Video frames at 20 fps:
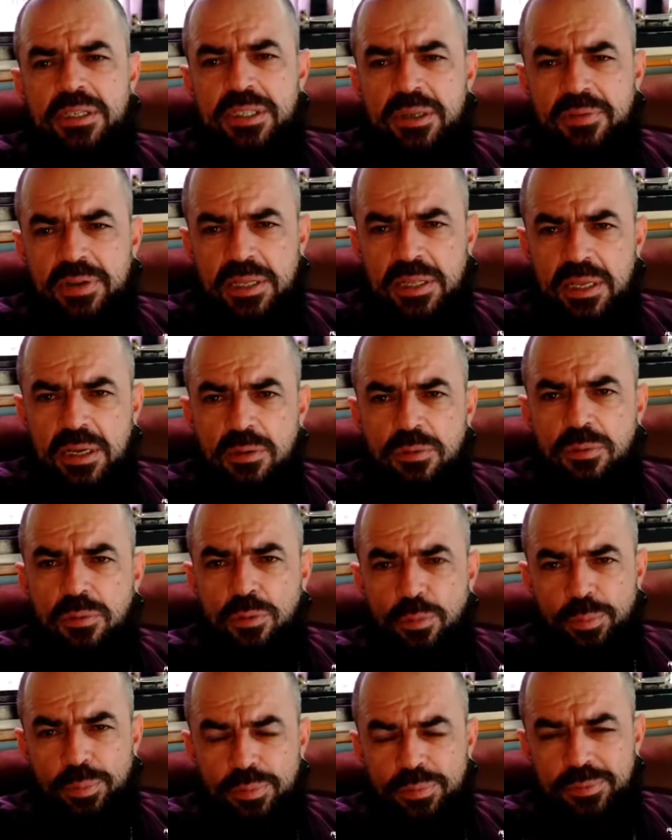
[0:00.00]
já vai estar no
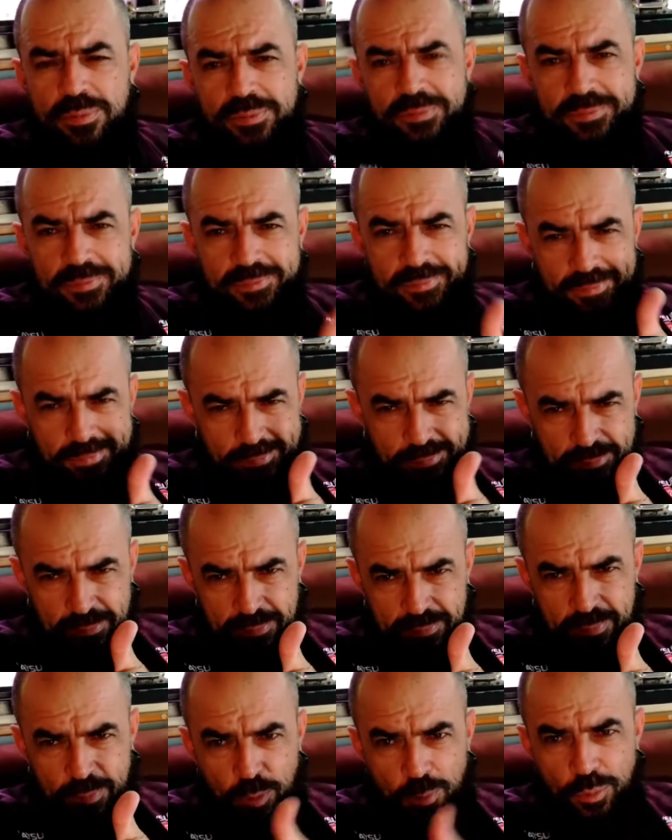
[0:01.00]
grupo.
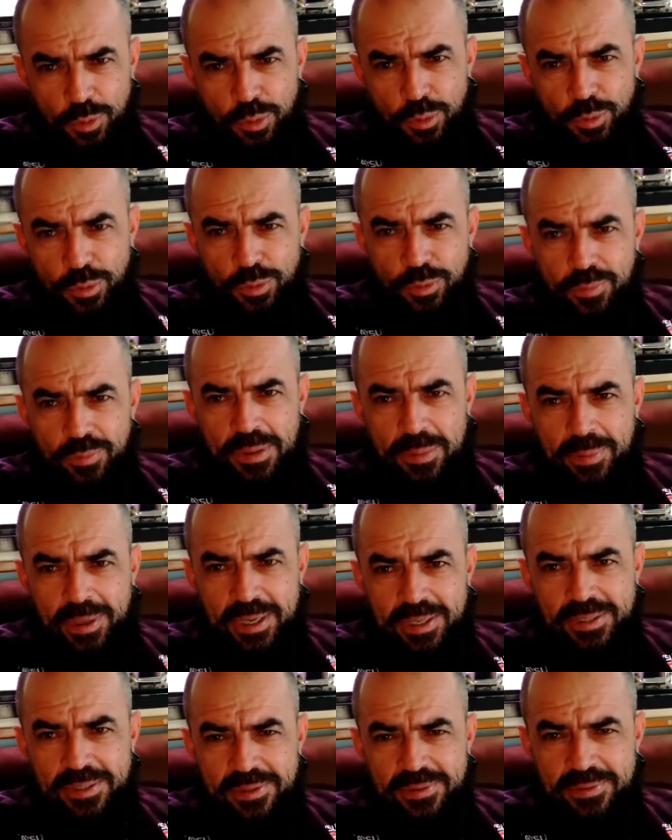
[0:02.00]
Tamo junto, um
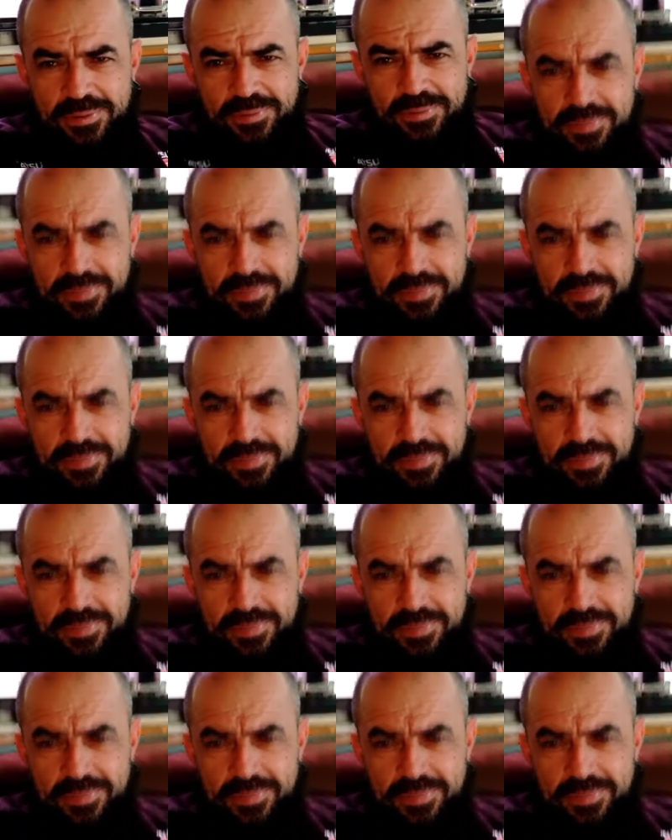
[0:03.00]
abraço.